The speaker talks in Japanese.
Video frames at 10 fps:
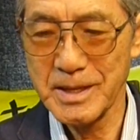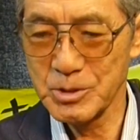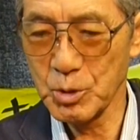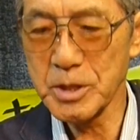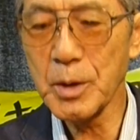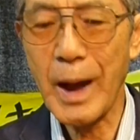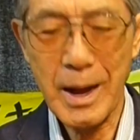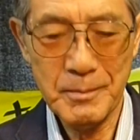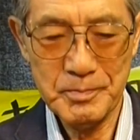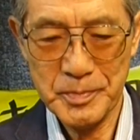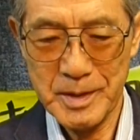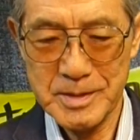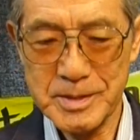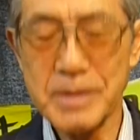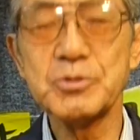それでは
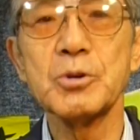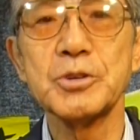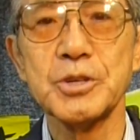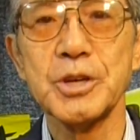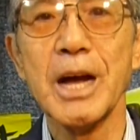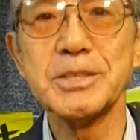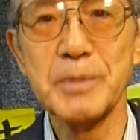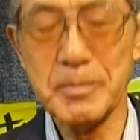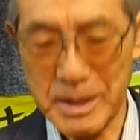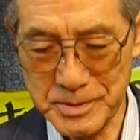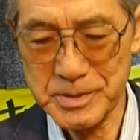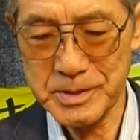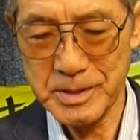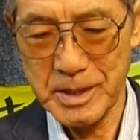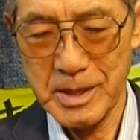早速始めます。